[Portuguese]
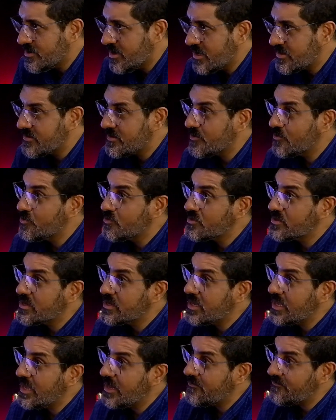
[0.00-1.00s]
A segunda
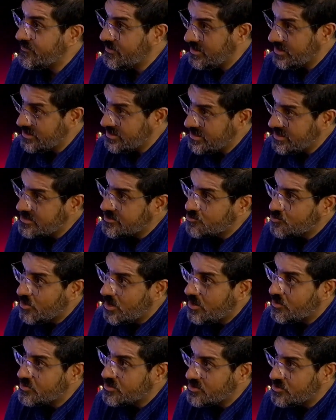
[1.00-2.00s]
é a vida
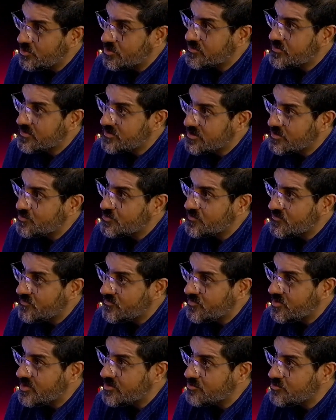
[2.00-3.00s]
atual que nós estamos
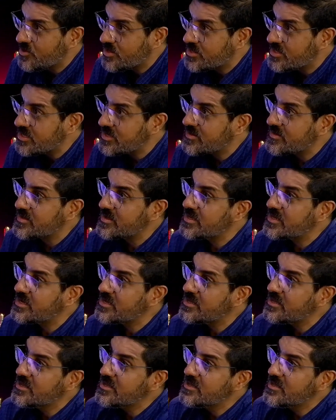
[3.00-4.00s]
vivendo. A
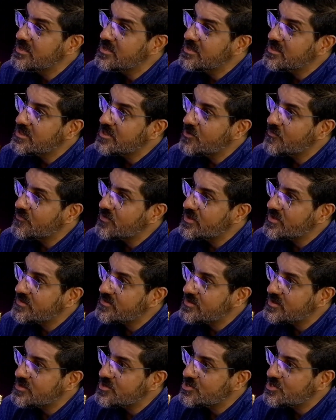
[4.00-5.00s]
terceira talvez
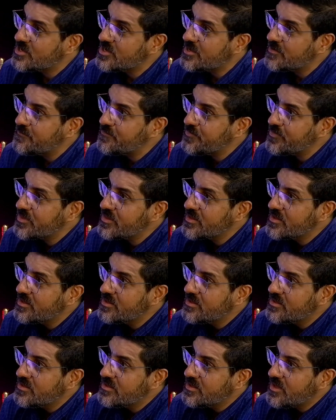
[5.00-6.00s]
seja
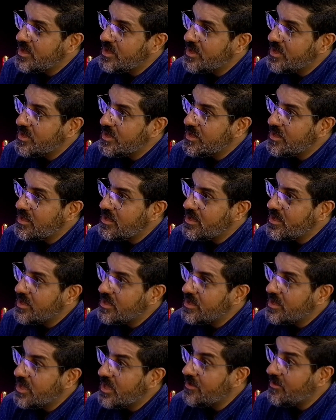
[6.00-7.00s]
a vida no
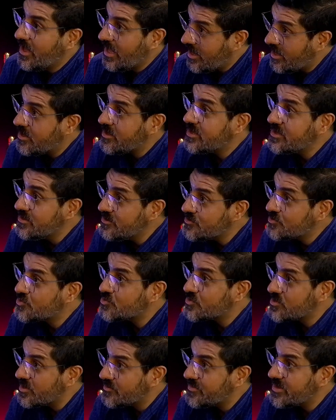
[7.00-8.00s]
Barzakh. Ah, ah, isso
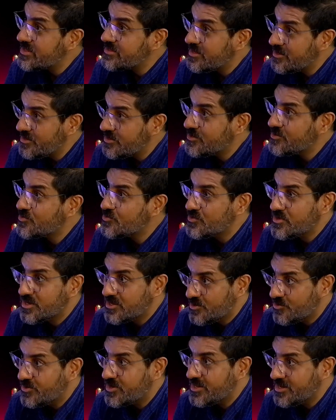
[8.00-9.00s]
também tem isso, né? É
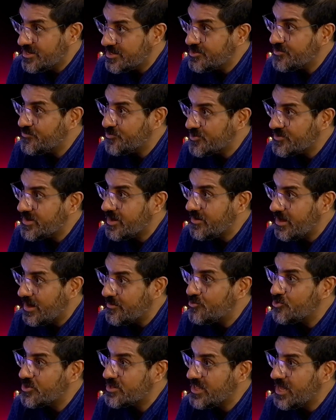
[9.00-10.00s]
que eu queria depois
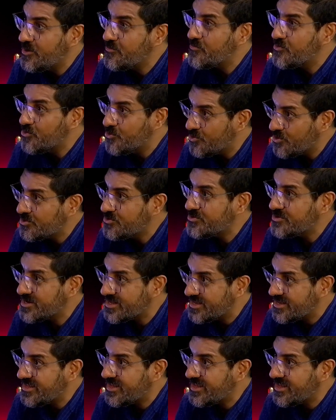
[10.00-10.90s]
abordar um pouco, né?